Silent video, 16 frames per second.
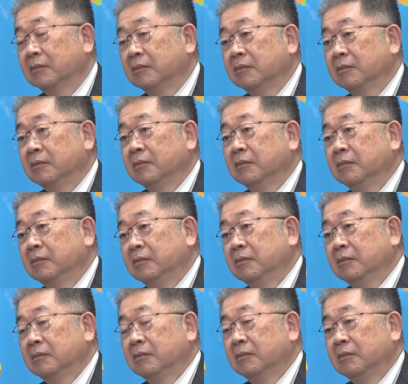あの
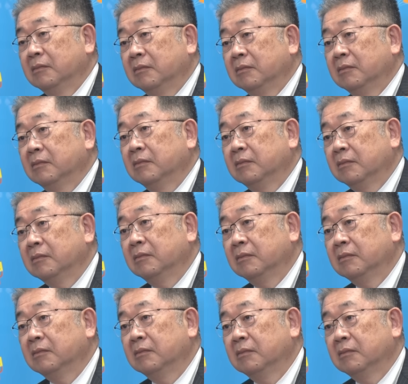あ次
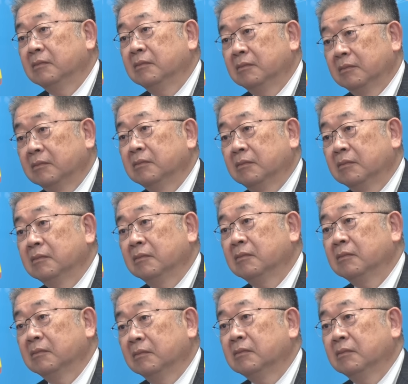の選挙でその党の
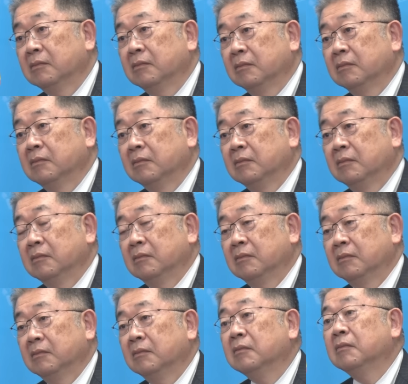躍進を最大の
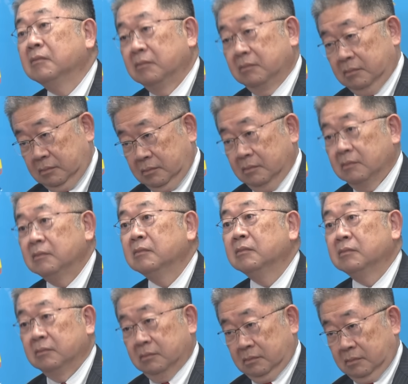課題にし
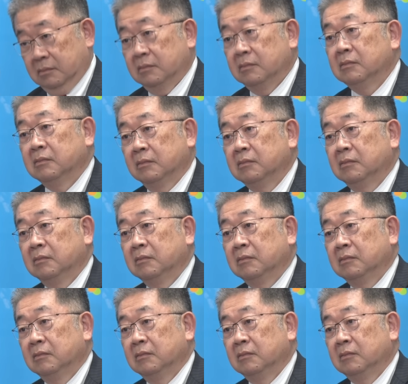たと思うんで、その認識
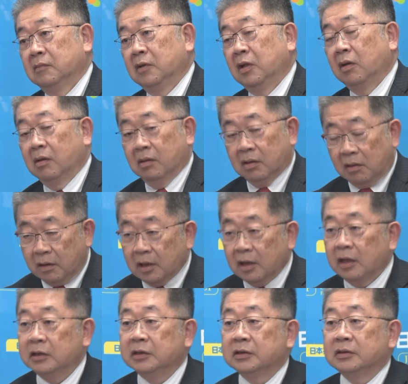は変わらないっていう変わ
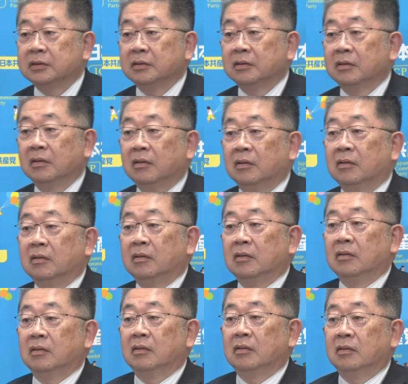らないです。
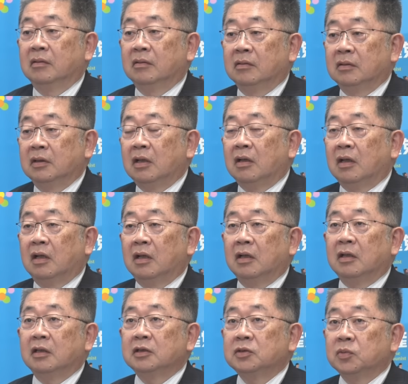だから
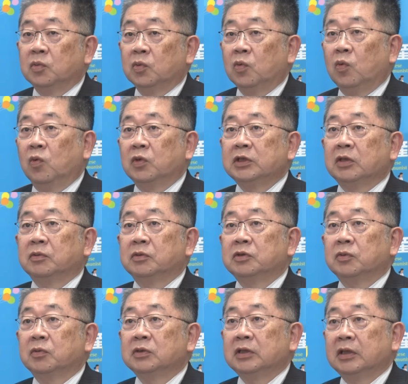やはりその候補者の
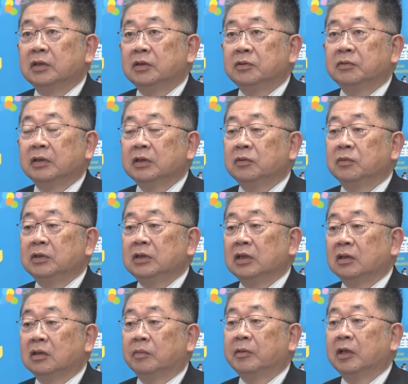調整っていうのは議論に
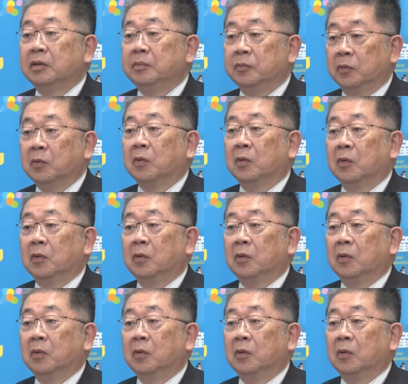なった場合も、